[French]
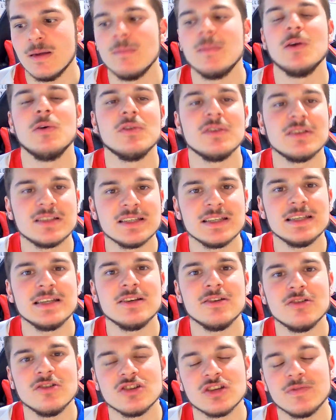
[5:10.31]
Mais
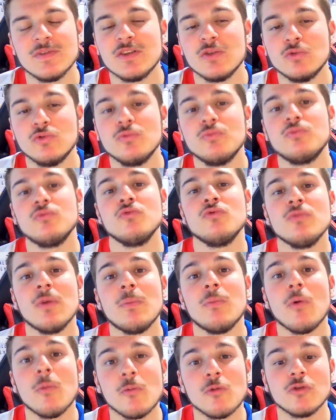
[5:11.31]
aussi euh, j'évite surtout,
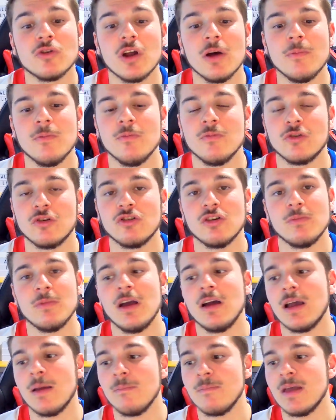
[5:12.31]
pour mon club, parce que j'aime
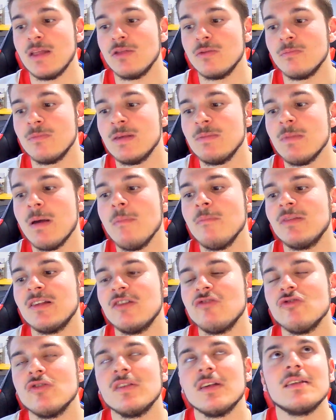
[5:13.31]
bien quand même, même
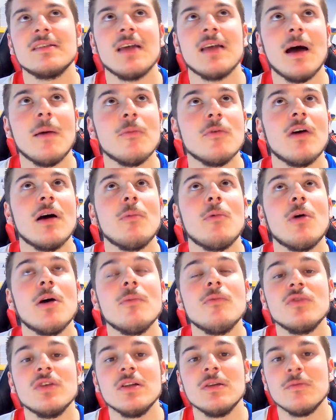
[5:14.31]
si je sais que ça a un peu vraiment
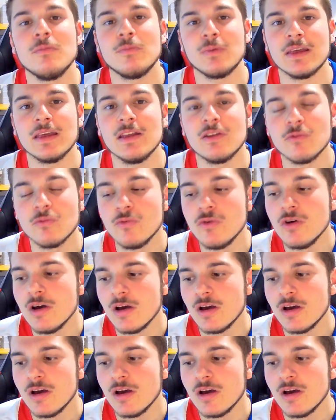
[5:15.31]
abusé le prix et tout.